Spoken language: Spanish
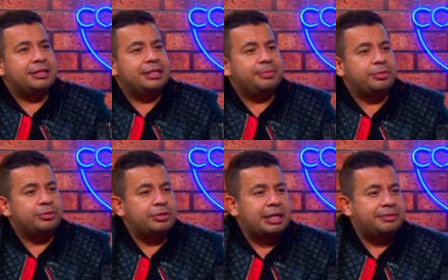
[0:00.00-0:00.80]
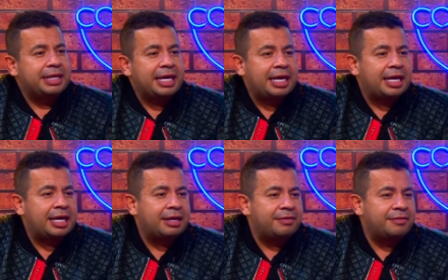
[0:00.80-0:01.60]
de pronto la
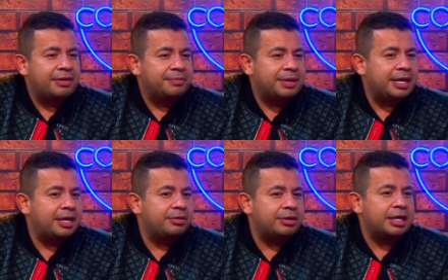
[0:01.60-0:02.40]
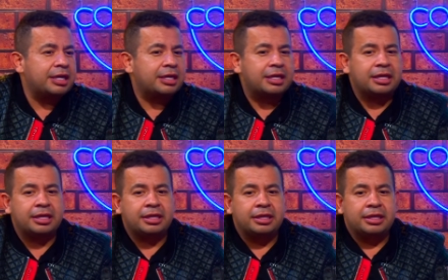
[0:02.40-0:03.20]
vieja, el, viejo,
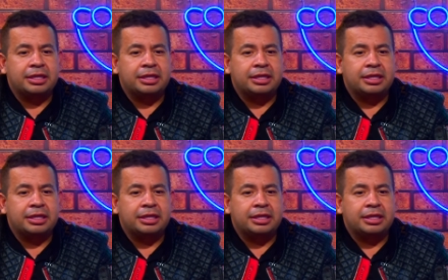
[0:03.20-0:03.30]
que,